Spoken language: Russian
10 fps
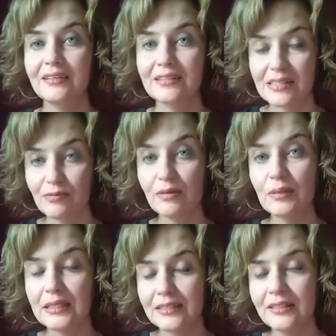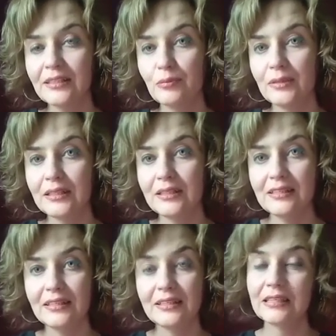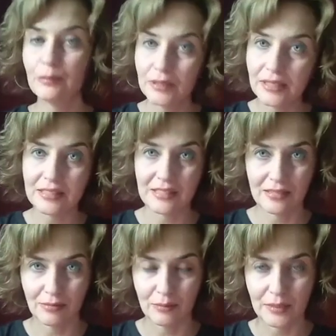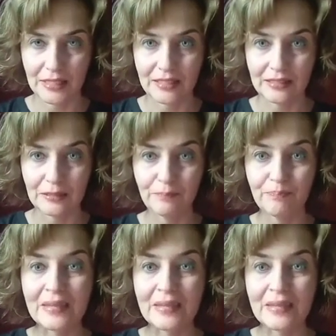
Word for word: со своими клиентами и для рекомендаций своим клиентам.